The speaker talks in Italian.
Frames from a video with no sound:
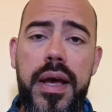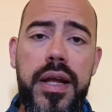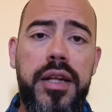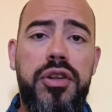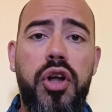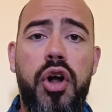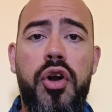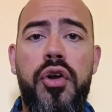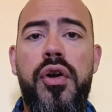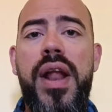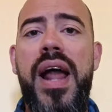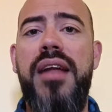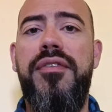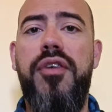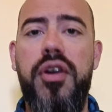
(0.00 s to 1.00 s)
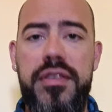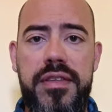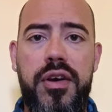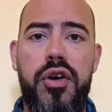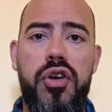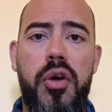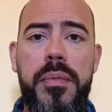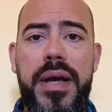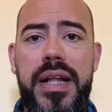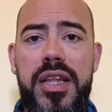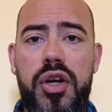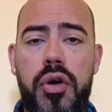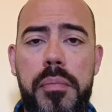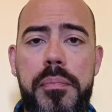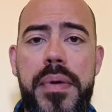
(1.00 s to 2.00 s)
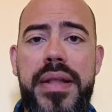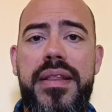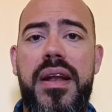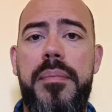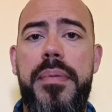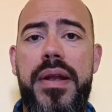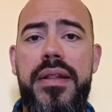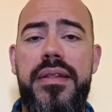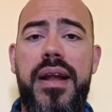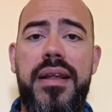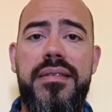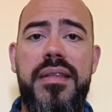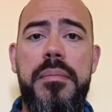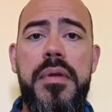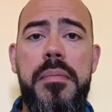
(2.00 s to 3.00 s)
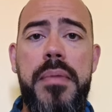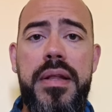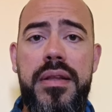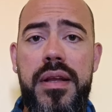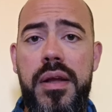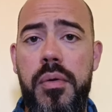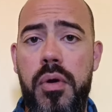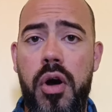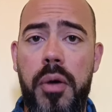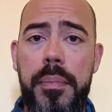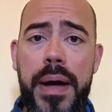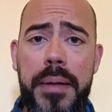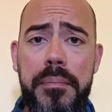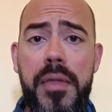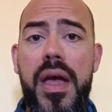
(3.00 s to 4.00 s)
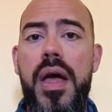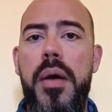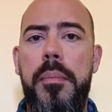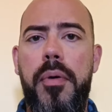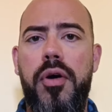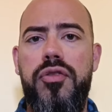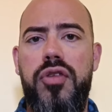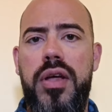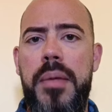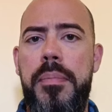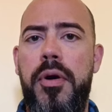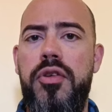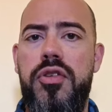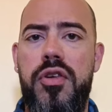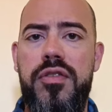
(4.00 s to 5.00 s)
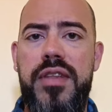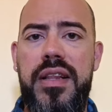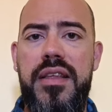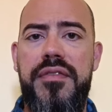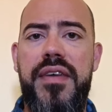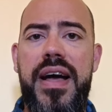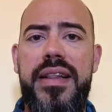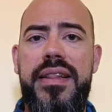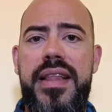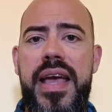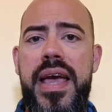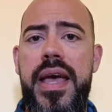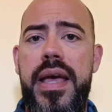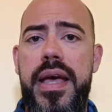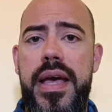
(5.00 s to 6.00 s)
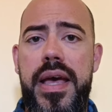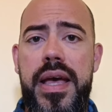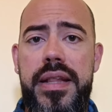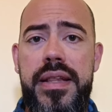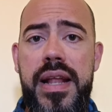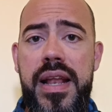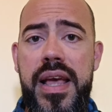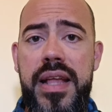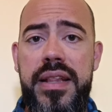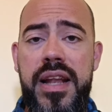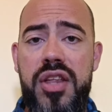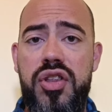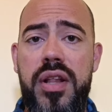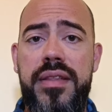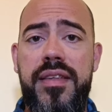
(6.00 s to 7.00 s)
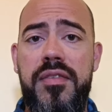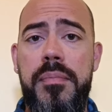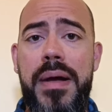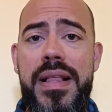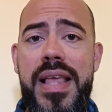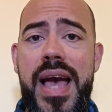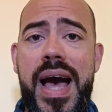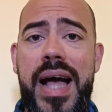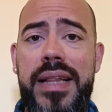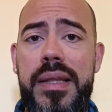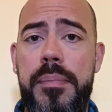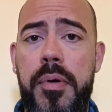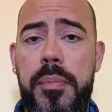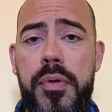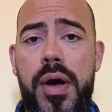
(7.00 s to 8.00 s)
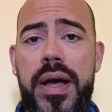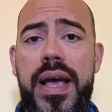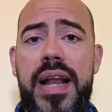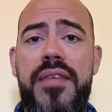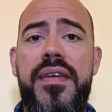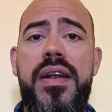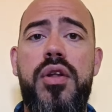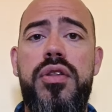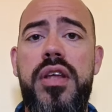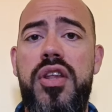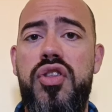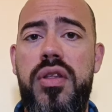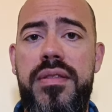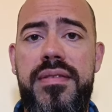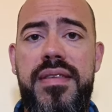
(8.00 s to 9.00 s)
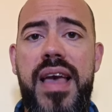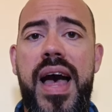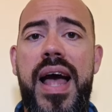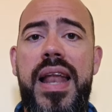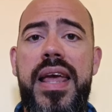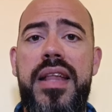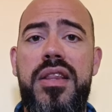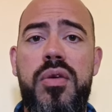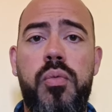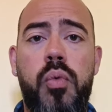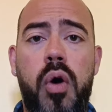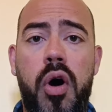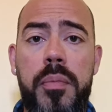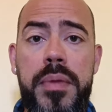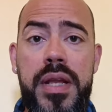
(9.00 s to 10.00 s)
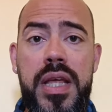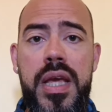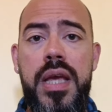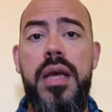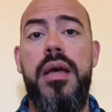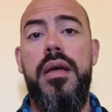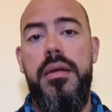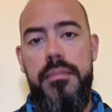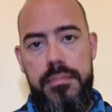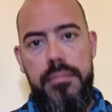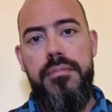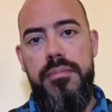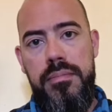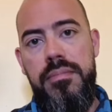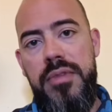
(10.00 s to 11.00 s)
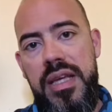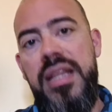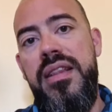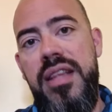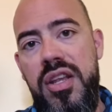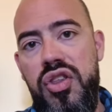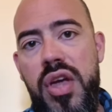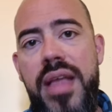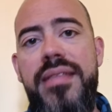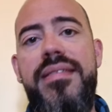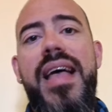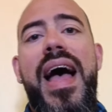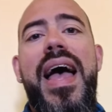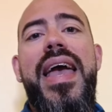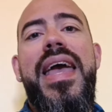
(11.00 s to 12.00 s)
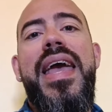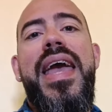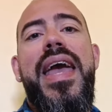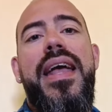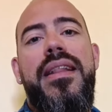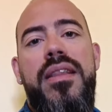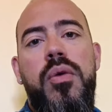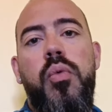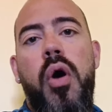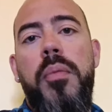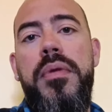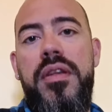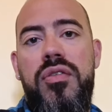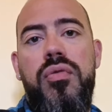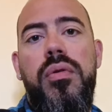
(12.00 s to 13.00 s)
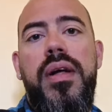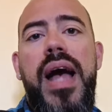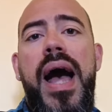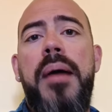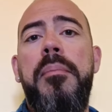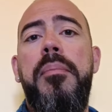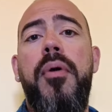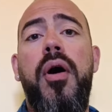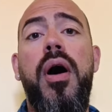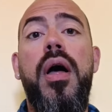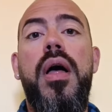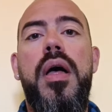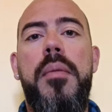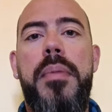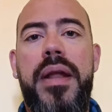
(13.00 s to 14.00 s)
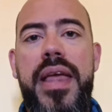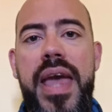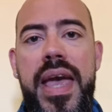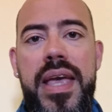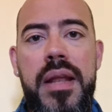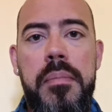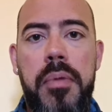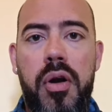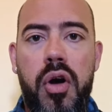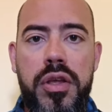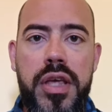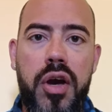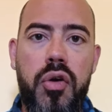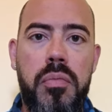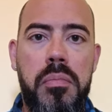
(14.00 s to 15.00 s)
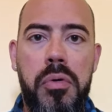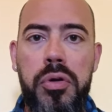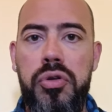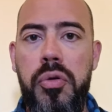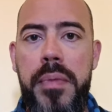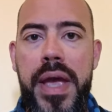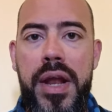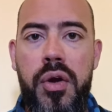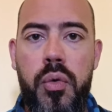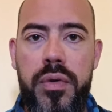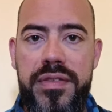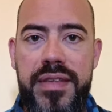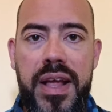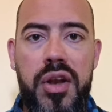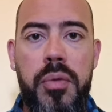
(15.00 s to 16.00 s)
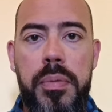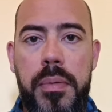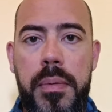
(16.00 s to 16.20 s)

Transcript: Il toro non ha la forza economica di competere per entrare stabilmente in Europa, posto che poi sono state fatte eh, delle, delle scelte sbagliate proprio anche a livello dirigenziale di uomini in dirigenza e di uomini sul campo perché il Bologna con molto meno quest'anno